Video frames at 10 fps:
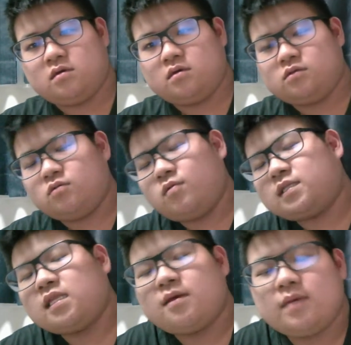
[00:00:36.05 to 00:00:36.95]
その
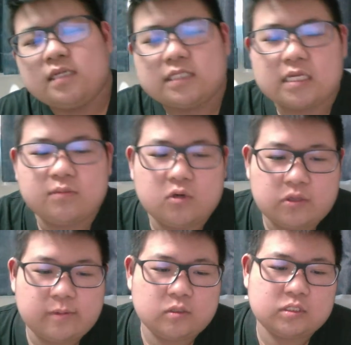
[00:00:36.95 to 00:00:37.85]
渡辺リサに
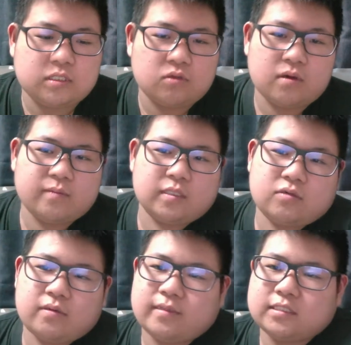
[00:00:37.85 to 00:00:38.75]
物申すって動画見て
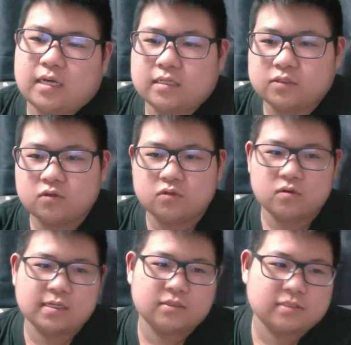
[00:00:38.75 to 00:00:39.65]
くれましたが、その
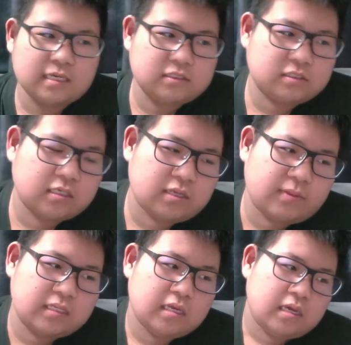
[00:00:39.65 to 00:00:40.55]
動画の最終的には
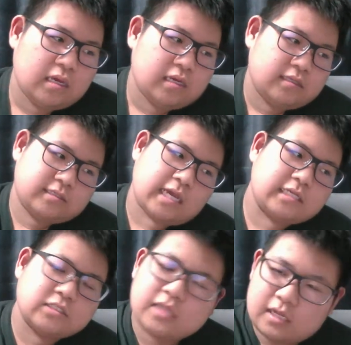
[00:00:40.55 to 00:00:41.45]
まあね、ね
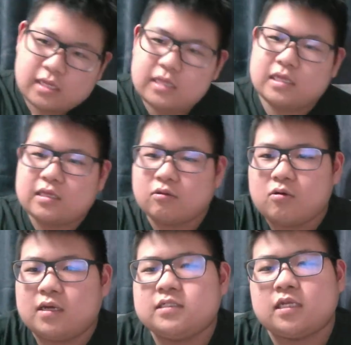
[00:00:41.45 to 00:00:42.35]
最終的にはネタ
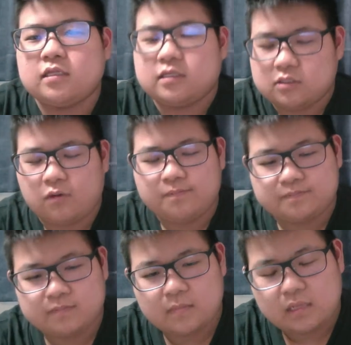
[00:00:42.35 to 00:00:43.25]
動画にしたんですよ。
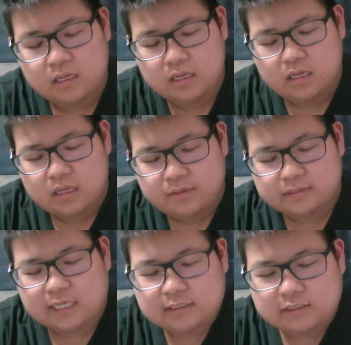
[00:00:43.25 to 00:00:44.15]
まあ、
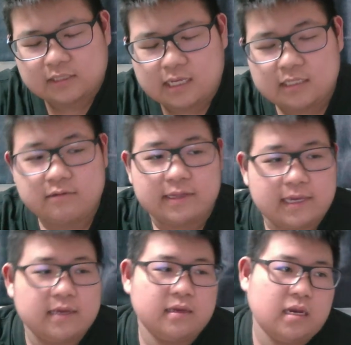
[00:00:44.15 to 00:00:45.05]
最終的には
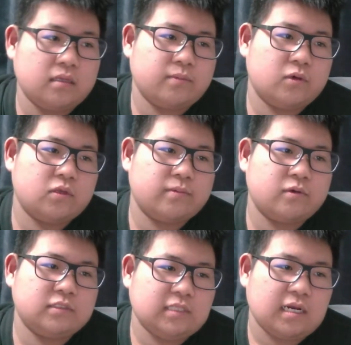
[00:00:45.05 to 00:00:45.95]
ね、あの物
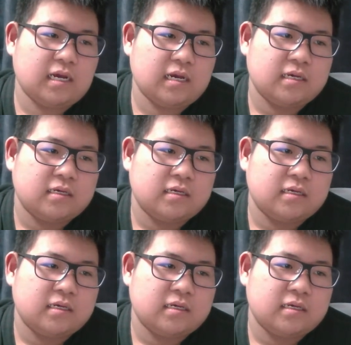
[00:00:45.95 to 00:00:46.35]
申したら、